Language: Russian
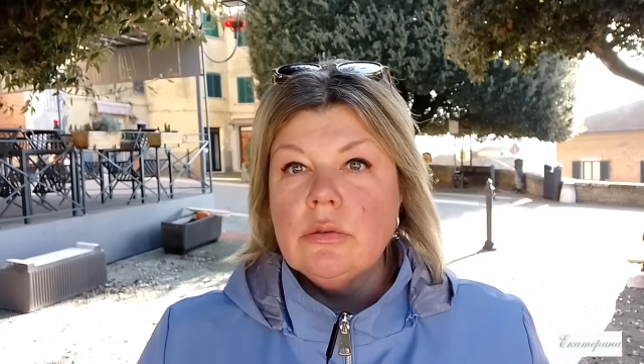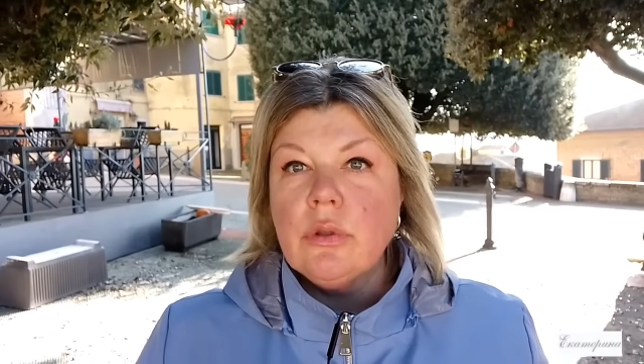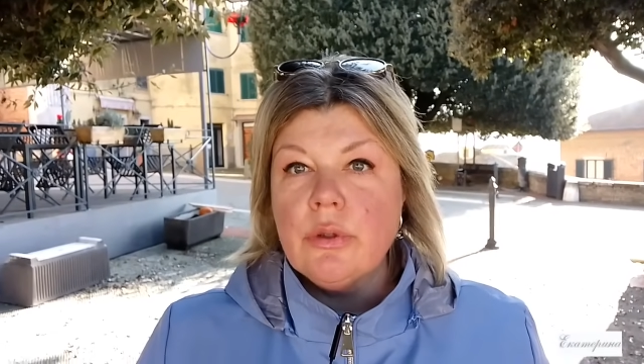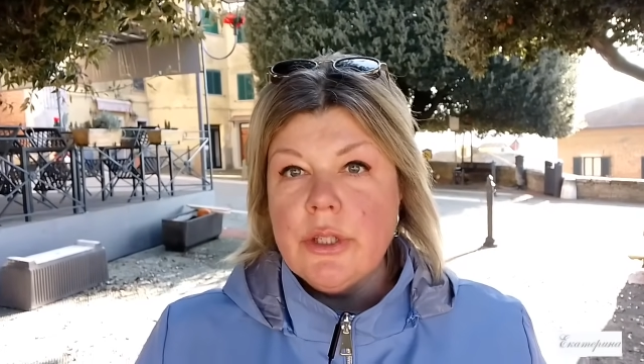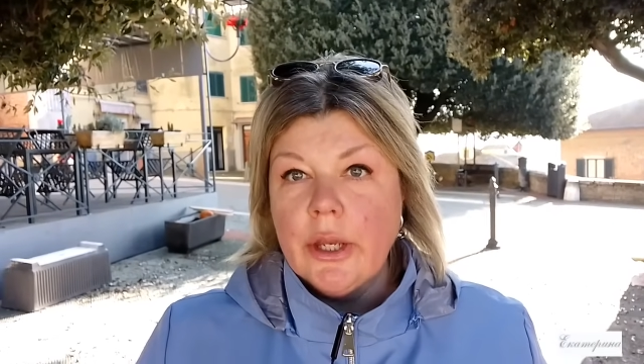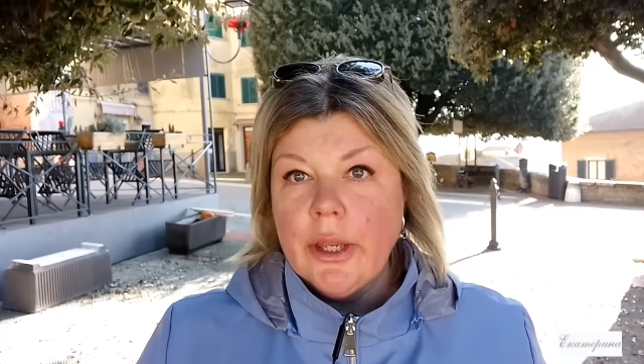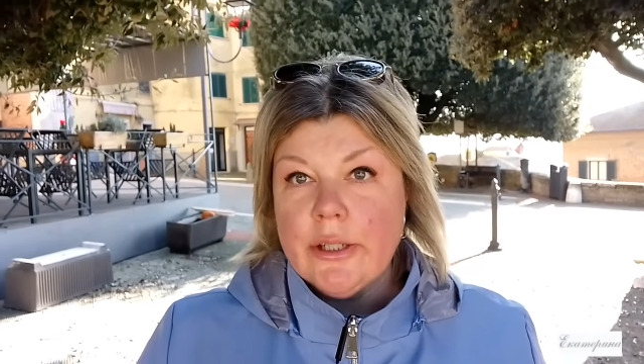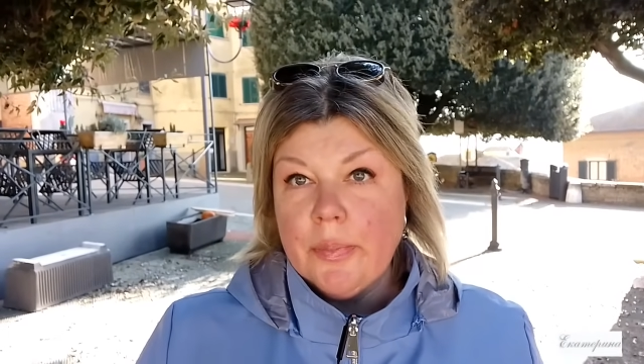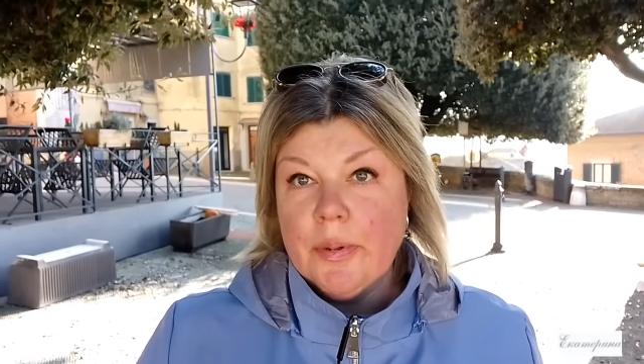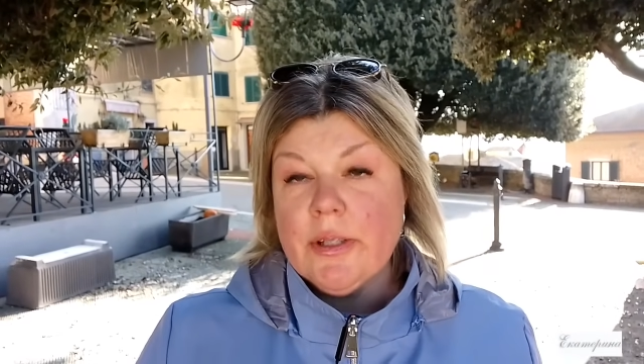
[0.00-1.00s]
Друзья, я
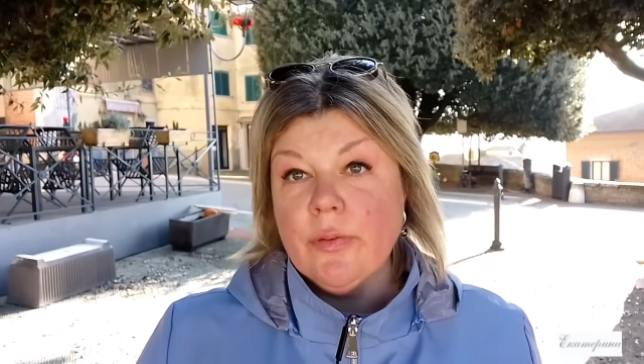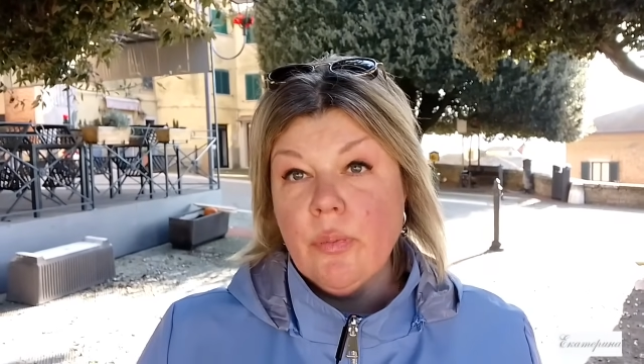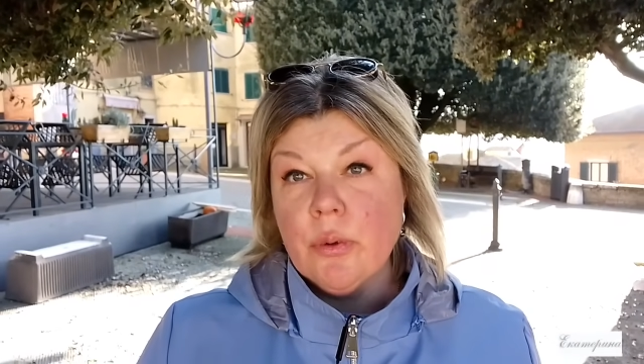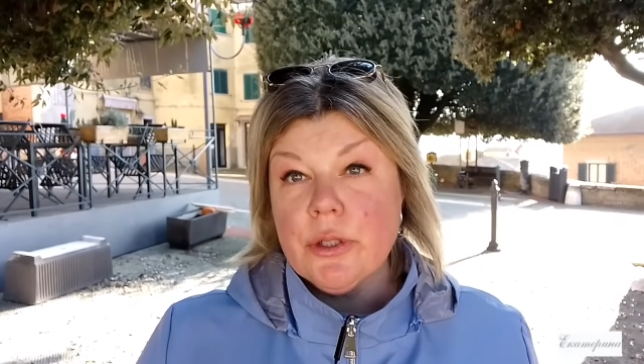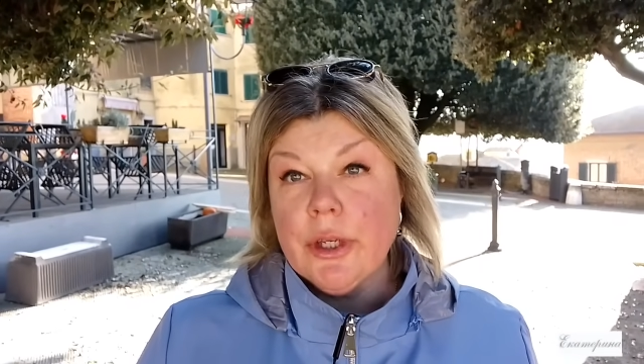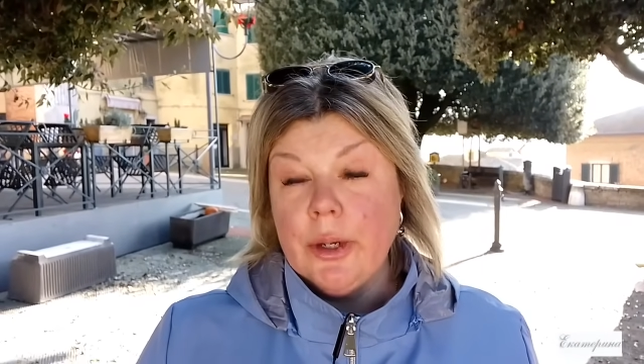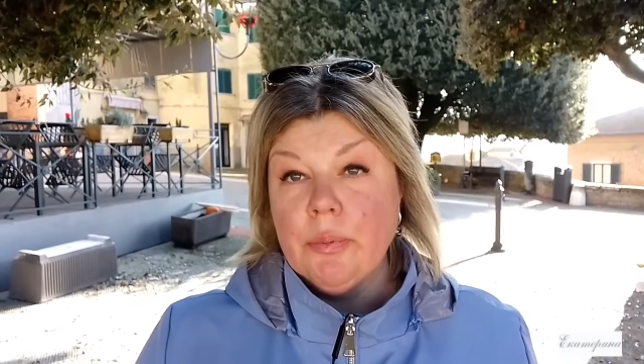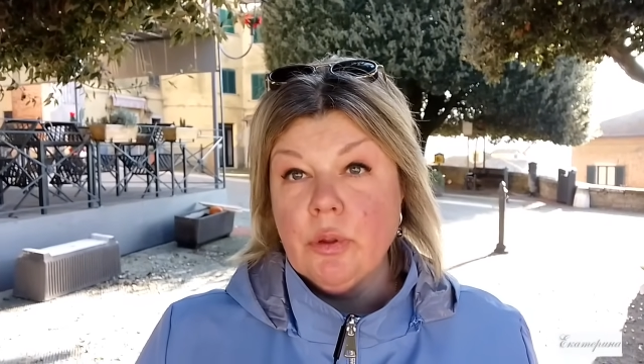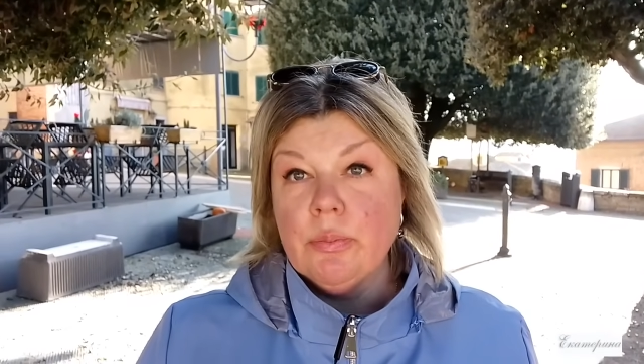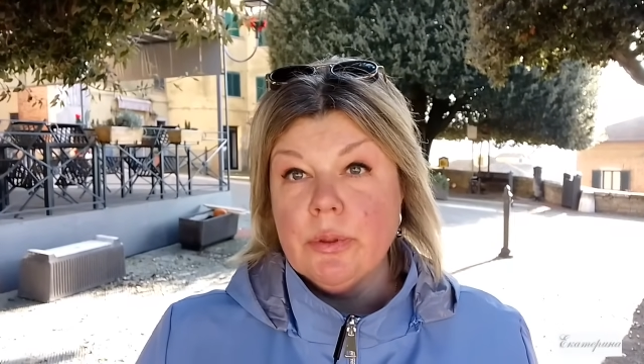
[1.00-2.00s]
записываю по скриптам,